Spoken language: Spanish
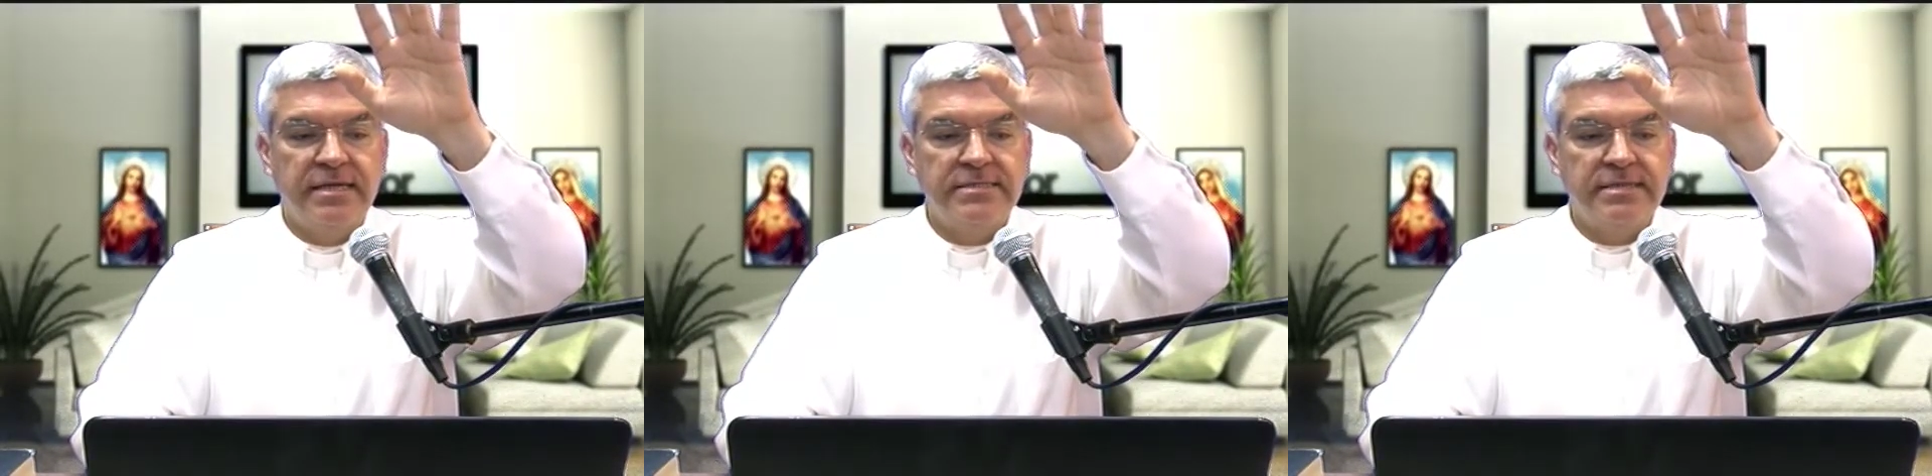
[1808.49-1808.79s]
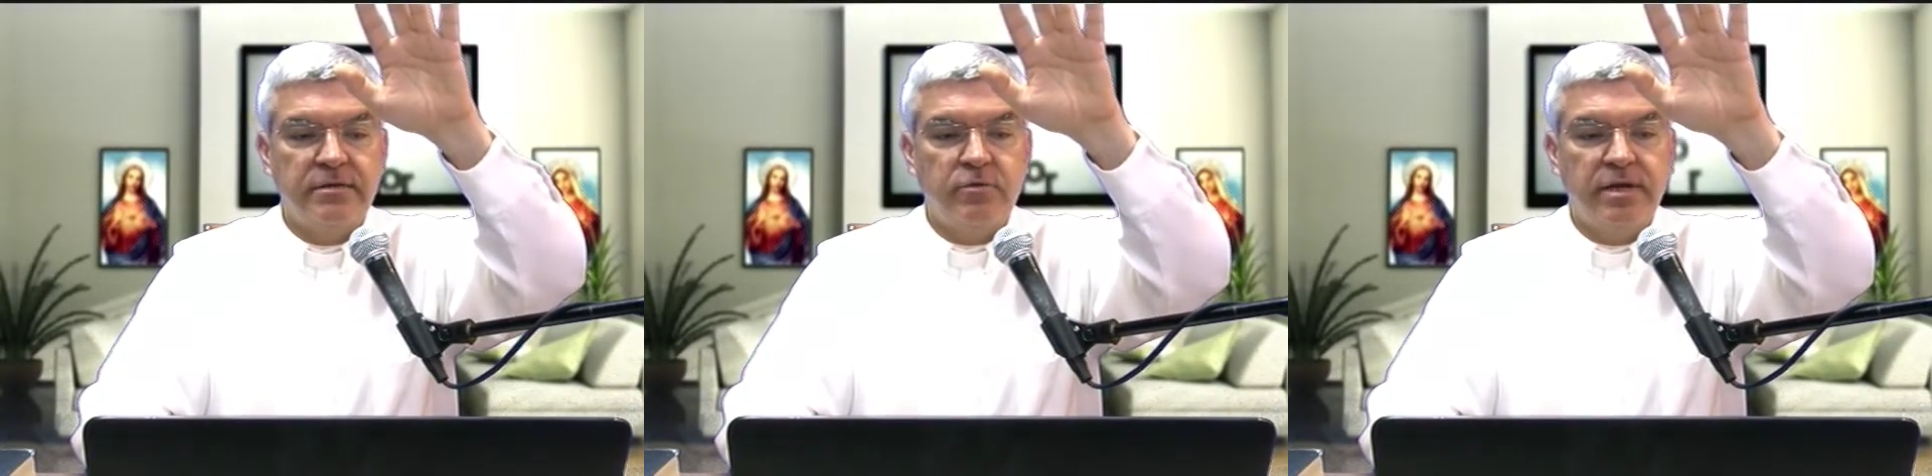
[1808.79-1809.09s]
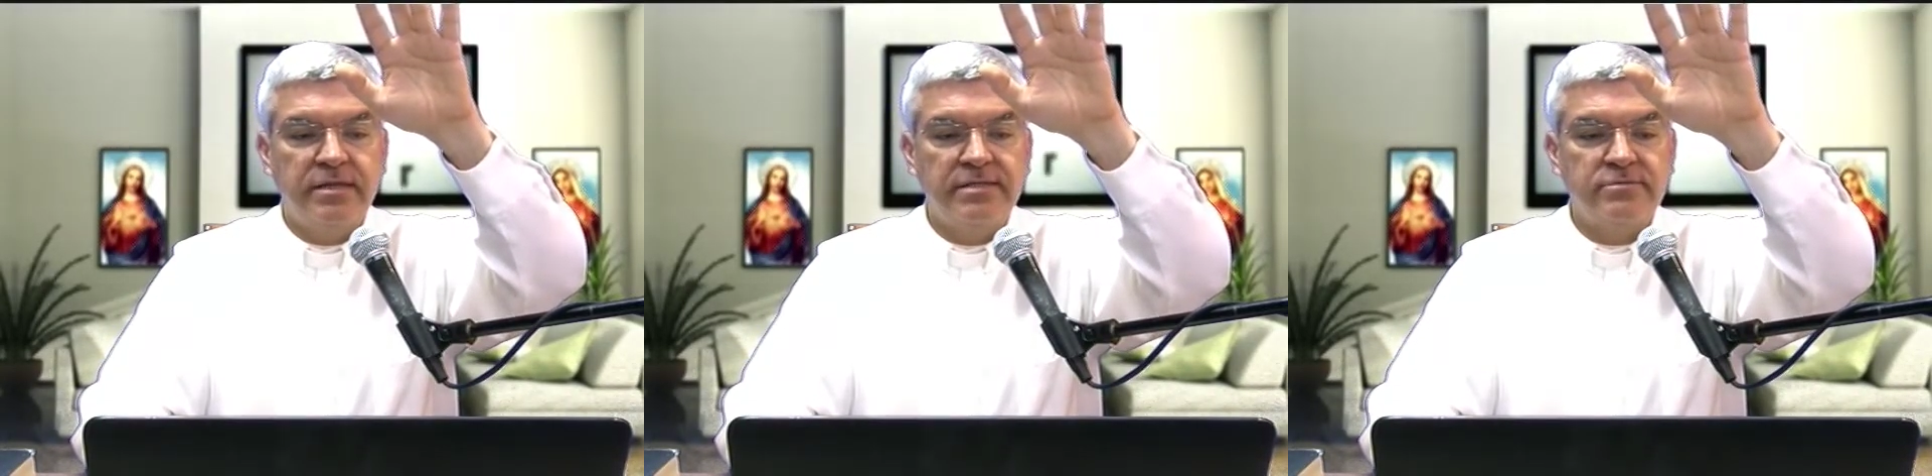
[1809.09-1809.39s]

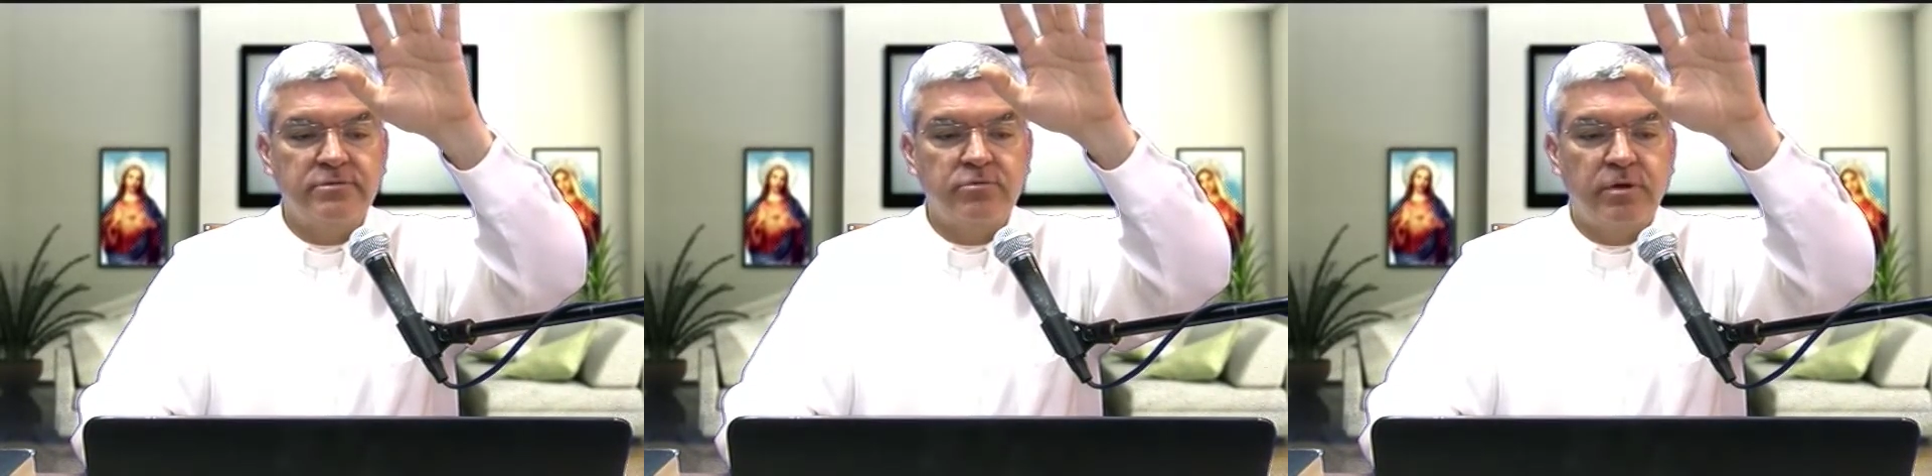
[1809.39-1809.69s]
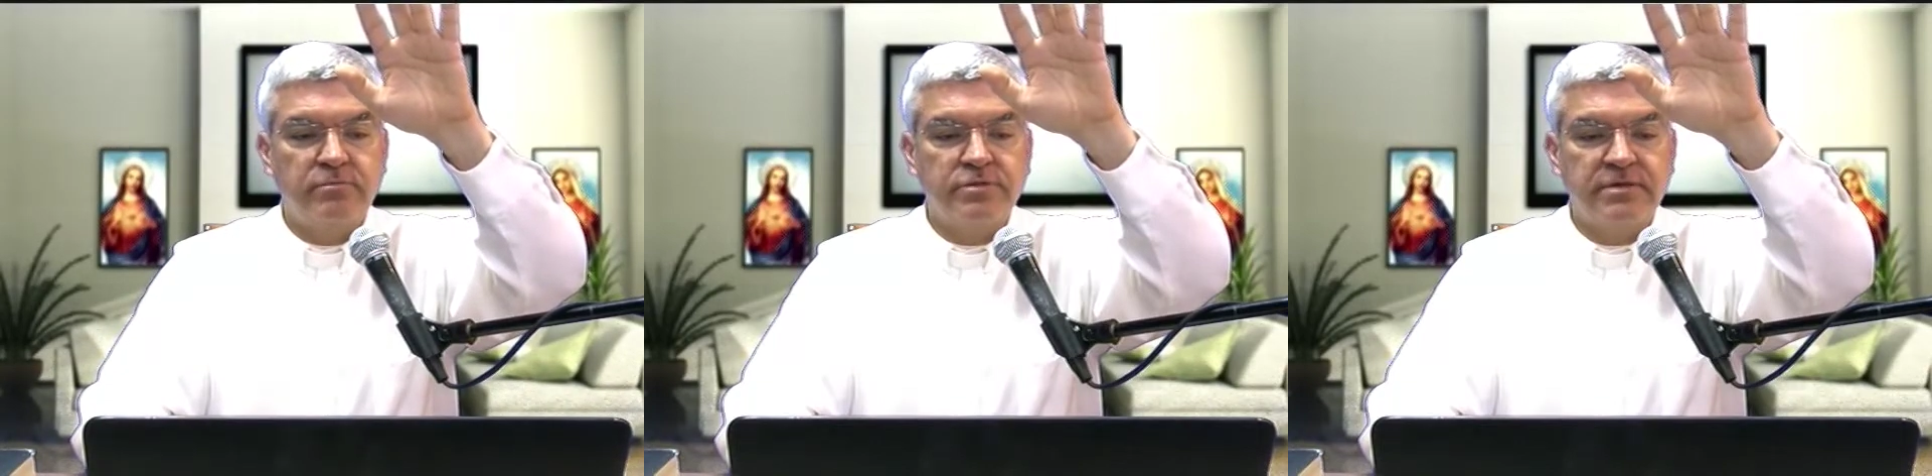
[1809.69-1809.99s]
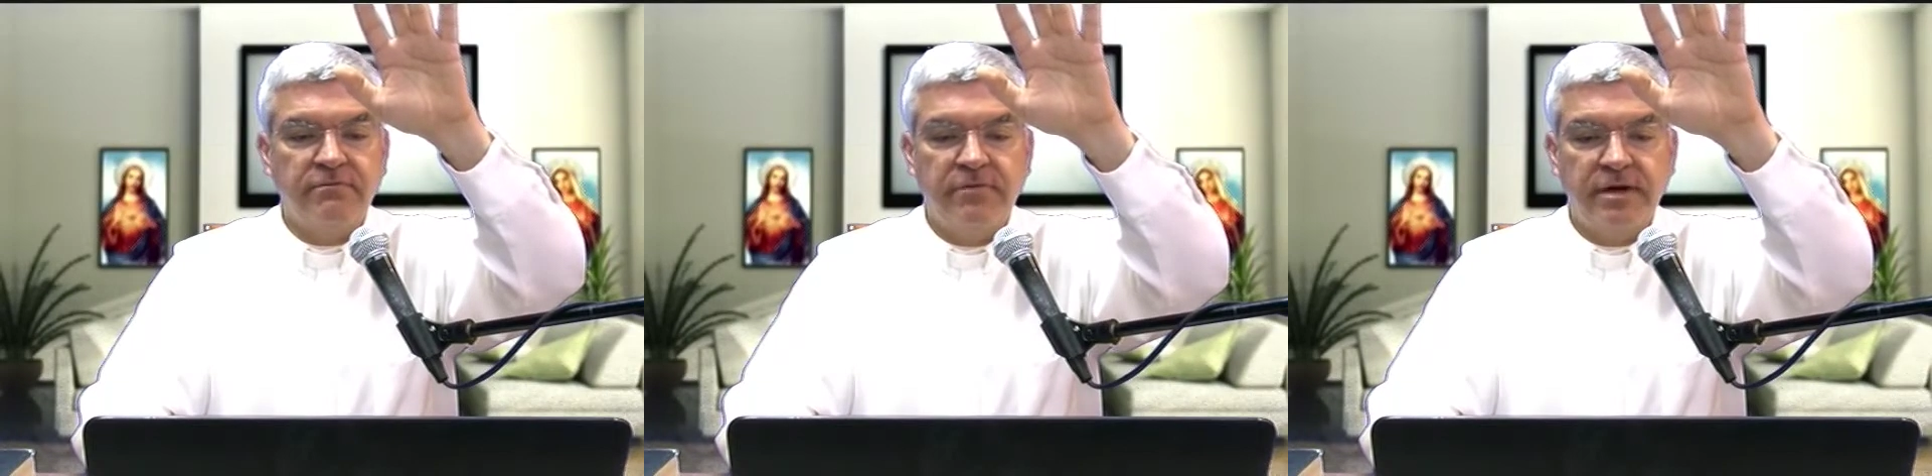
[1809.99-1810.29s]
circule en estos cuerpos
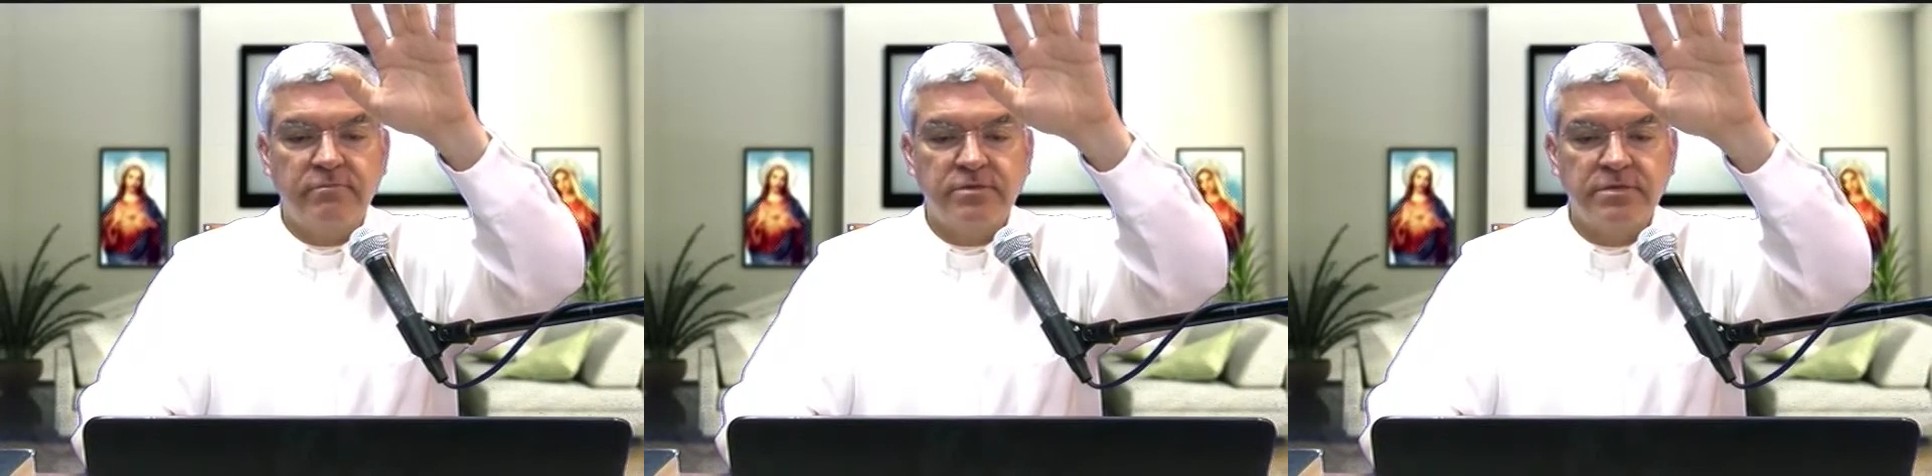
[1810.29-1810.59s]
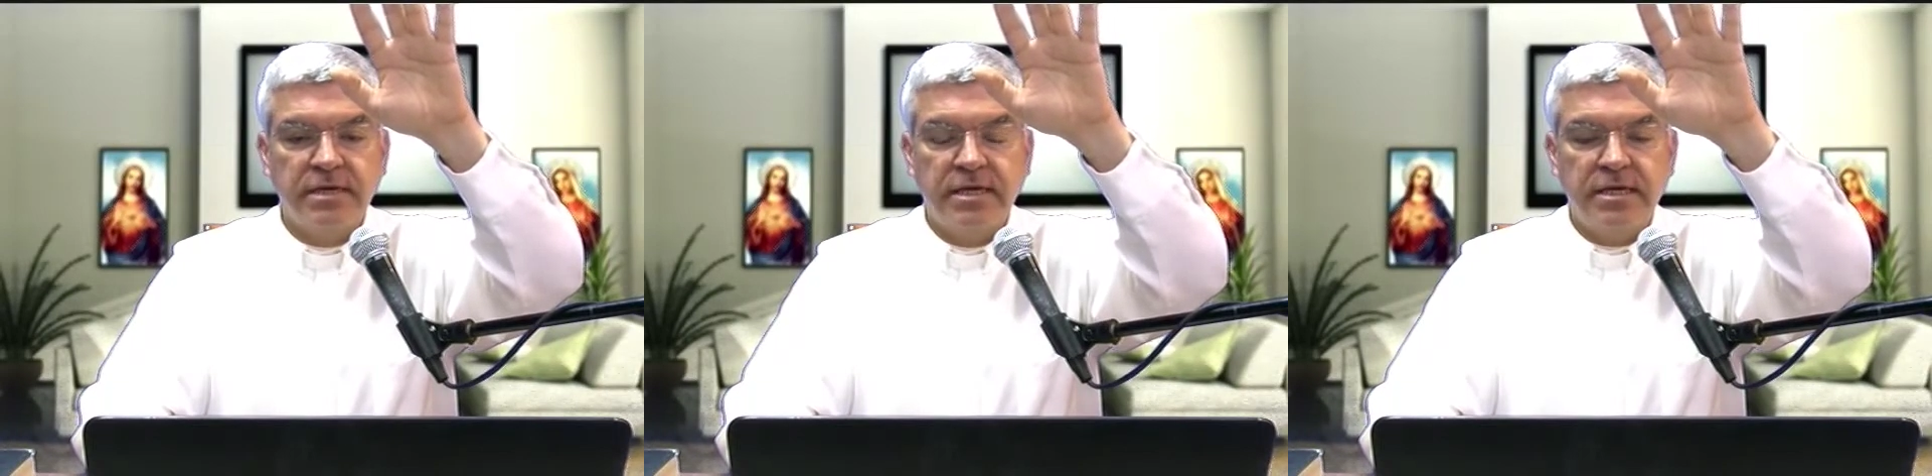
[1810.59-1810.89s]
enfermos,